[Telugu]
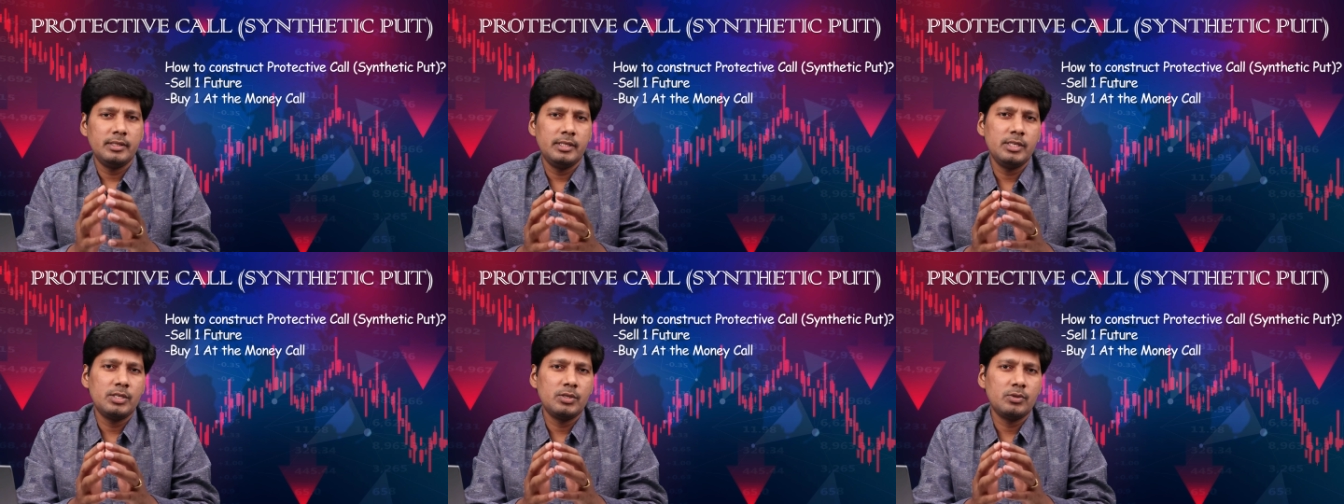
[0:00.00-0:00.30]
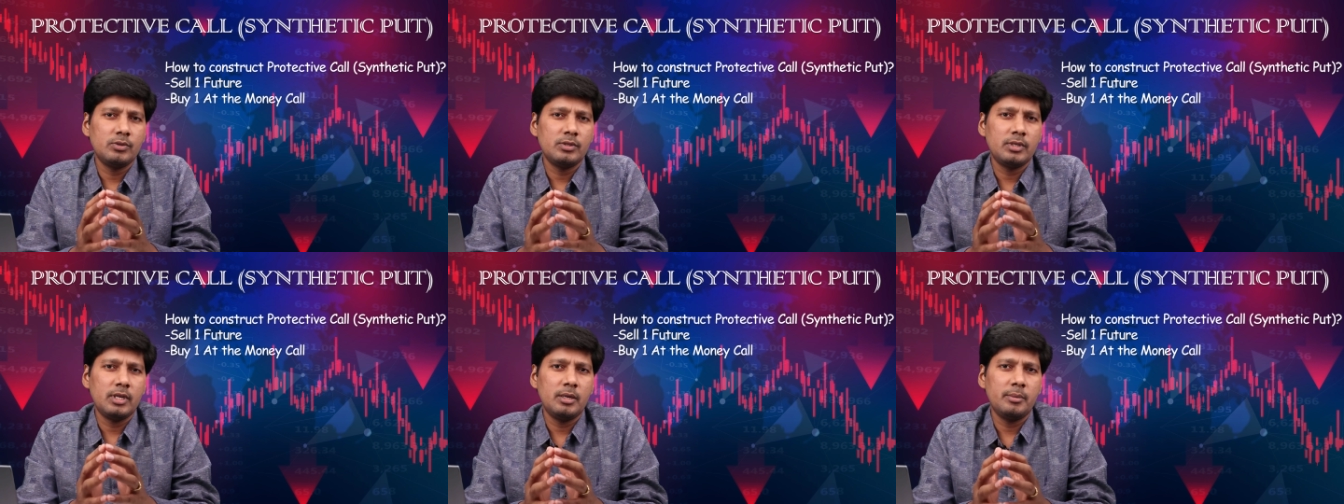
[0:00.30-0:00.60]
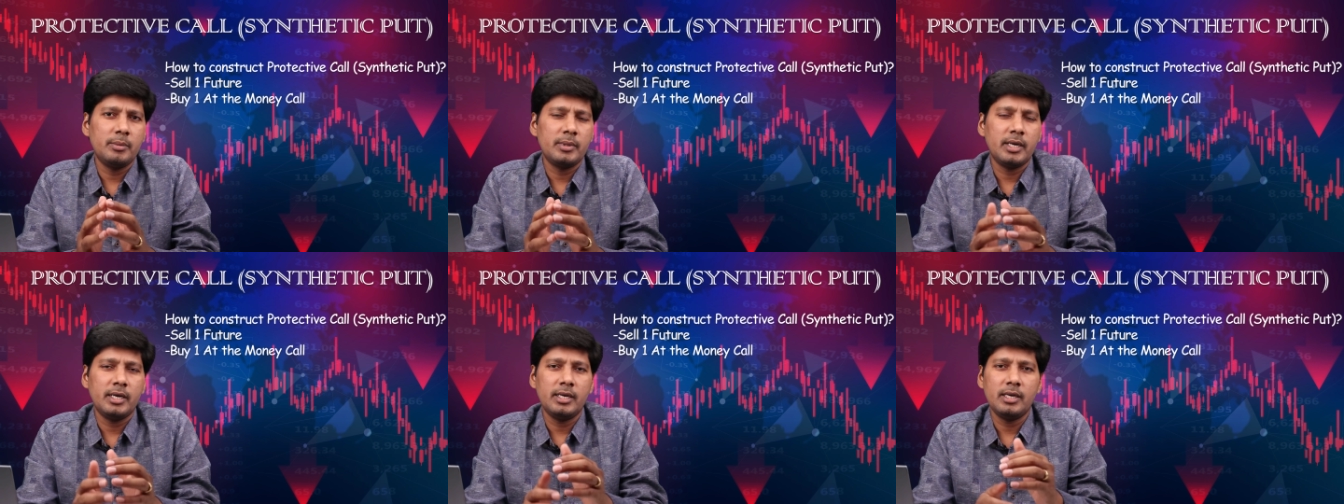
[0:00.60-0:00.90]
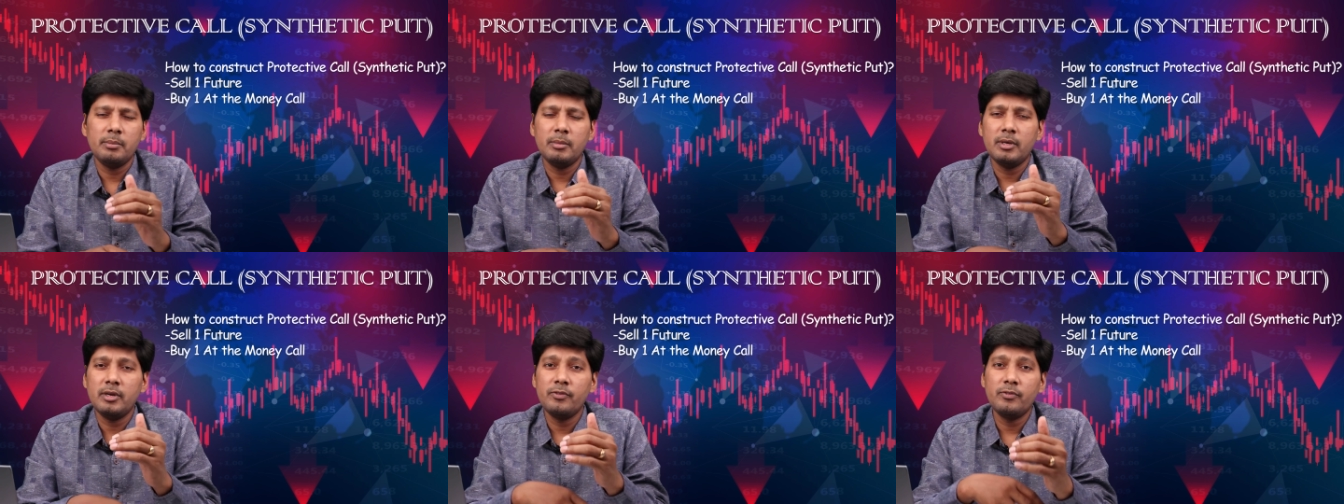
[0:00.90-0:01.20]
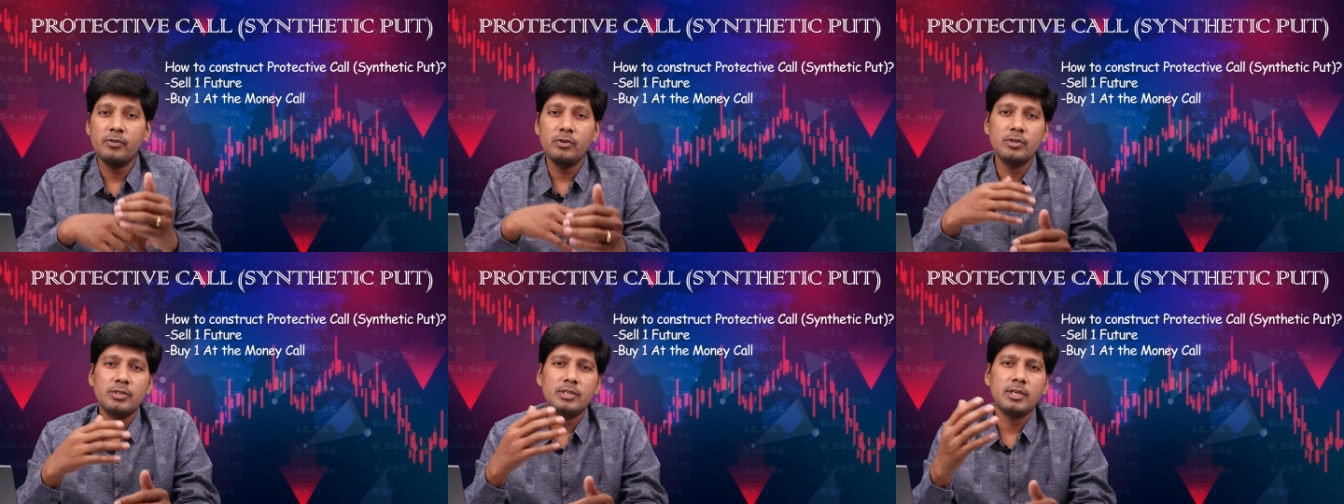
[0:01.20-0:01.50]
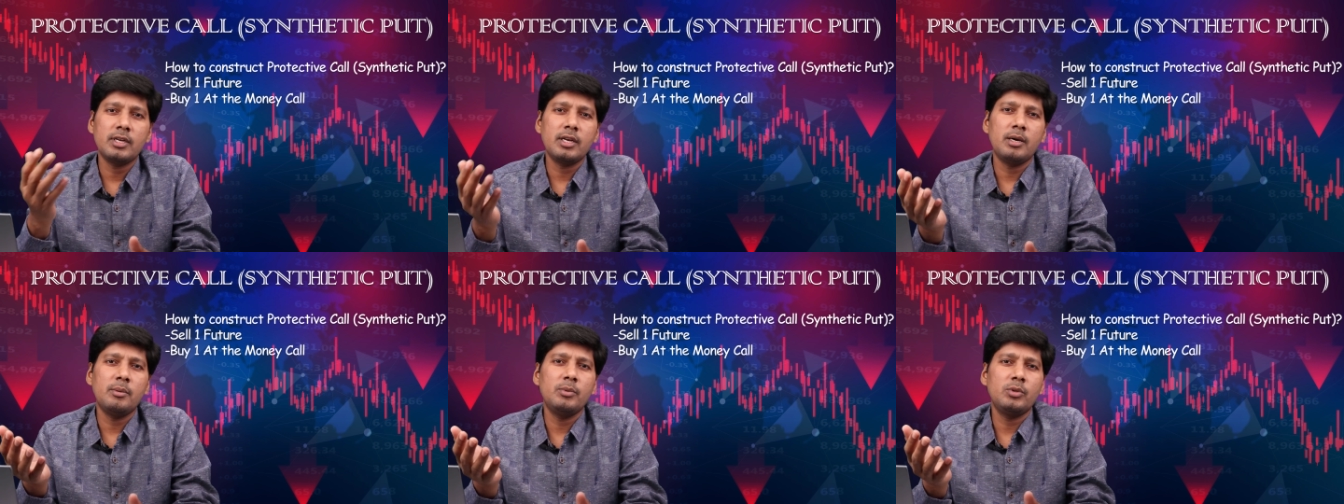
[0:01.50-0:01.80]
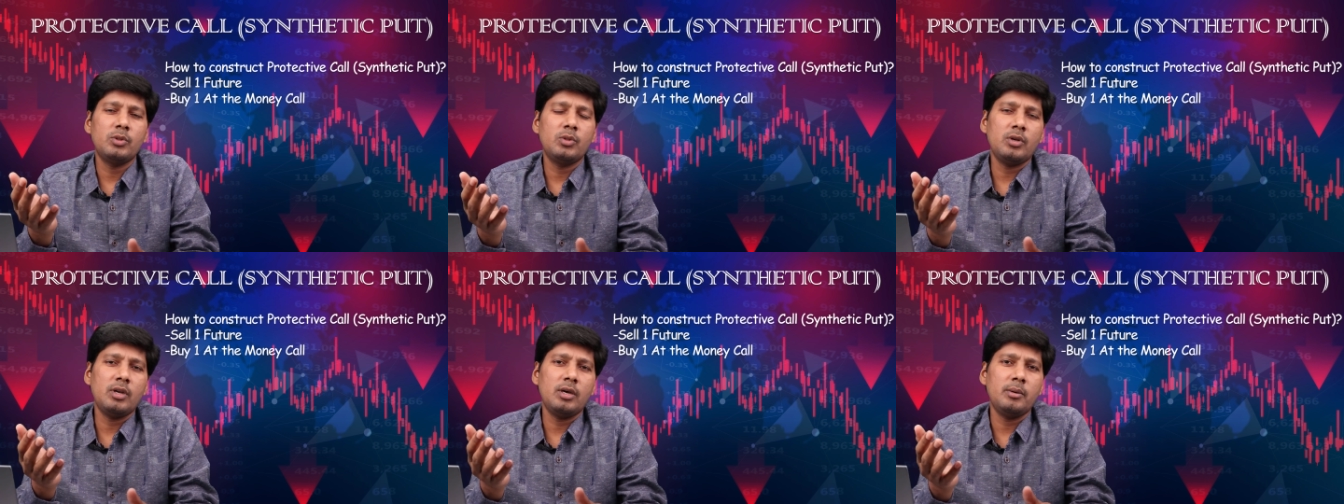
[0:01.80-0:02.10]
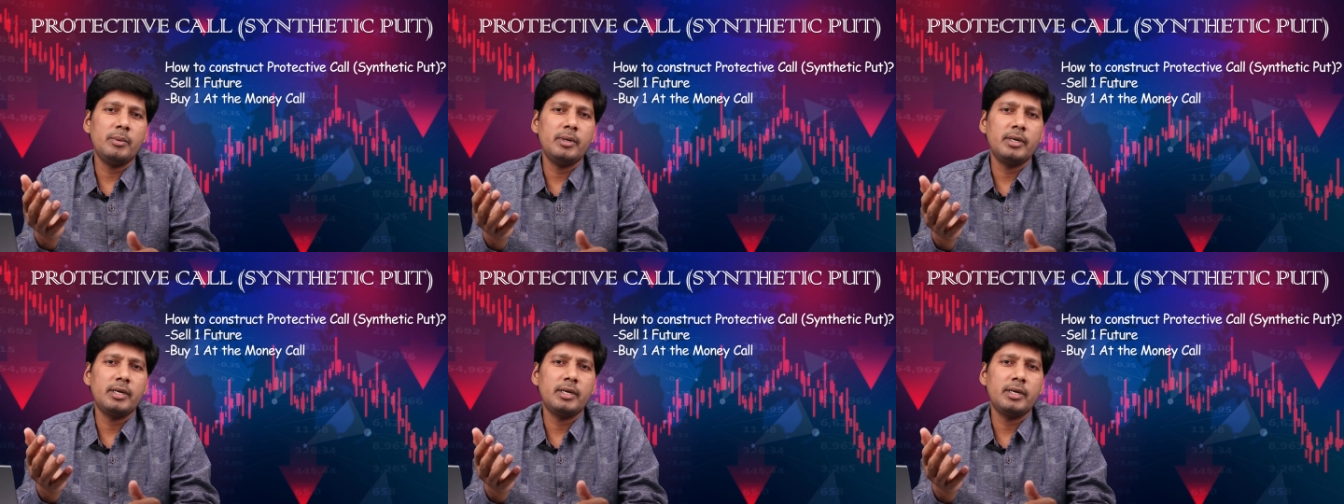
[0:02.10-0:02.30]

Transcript: తీసుకుంటాం అనమాట అంటే మనం ఫ్యూచర్ నమ్ముతున్నాం